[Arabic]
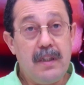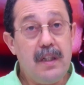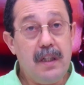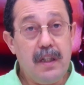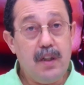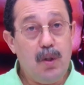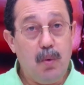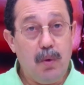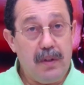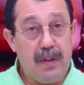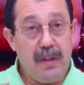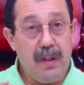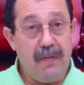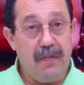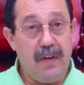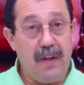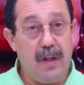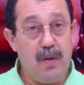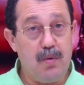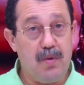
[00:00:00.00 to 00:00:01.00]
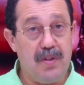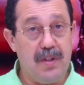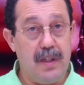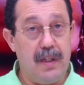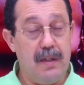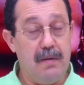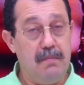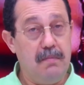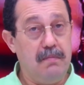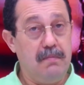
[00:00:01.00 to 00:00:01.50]
دير دعوه النفقه
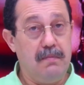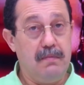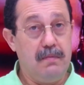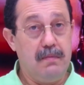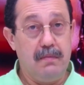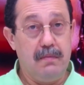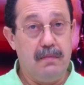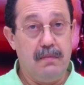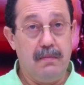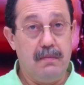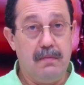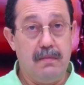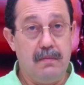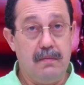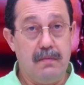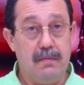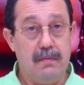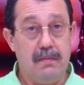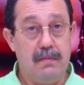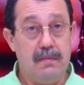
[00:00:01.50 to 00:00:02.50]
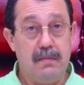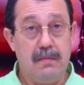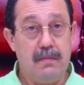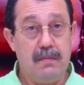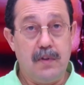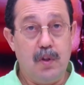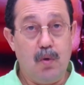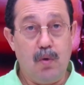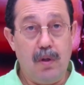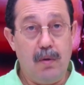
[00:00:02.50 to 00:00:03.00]
والسلام
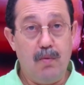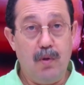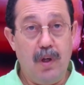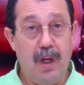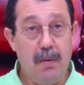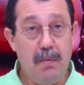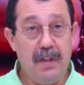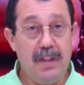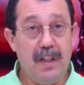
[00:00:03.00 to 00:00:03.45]
تيقول المحامي